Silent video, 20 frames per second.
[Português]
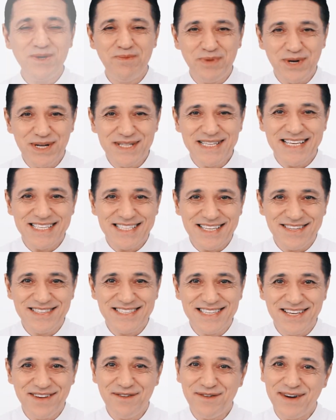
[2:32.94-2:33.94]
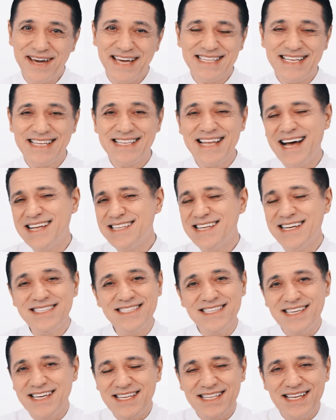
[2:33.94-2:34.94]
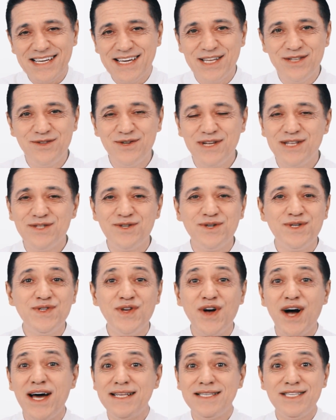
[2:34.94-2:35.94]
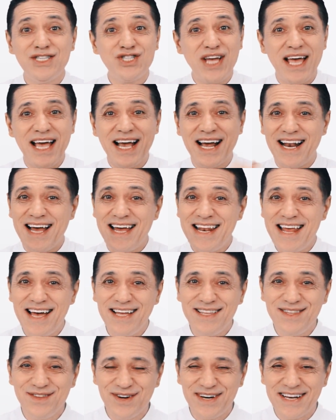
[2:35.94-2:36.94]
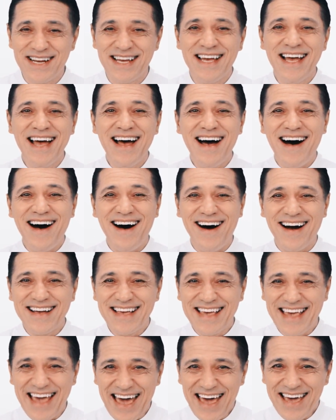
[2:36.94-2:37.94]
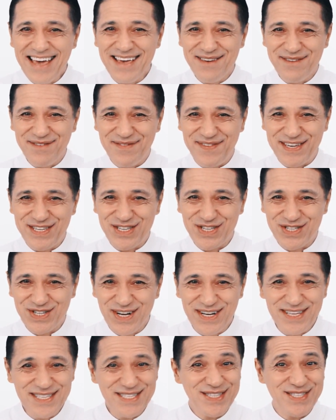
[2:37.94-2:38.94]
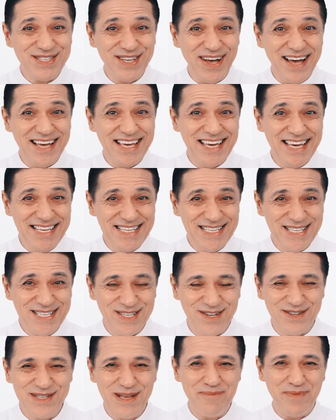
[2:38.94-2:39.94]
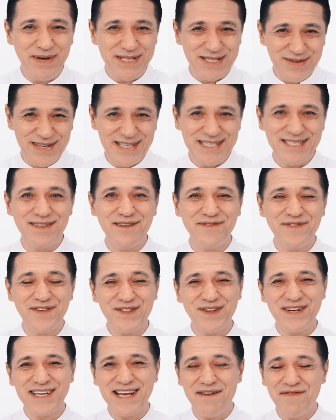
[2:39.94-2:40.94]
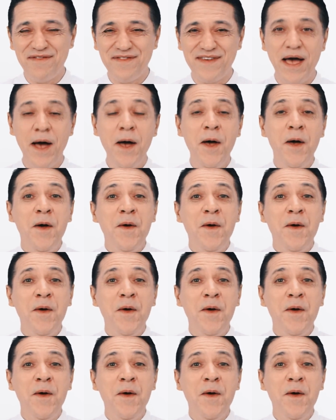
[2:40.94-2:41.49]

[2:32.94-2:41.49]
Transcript: de proteção 50 da Adatina, que dura 12 horas e já é clareador. Ok? Fechou? Só isso. Depois eu ensino a fotografia.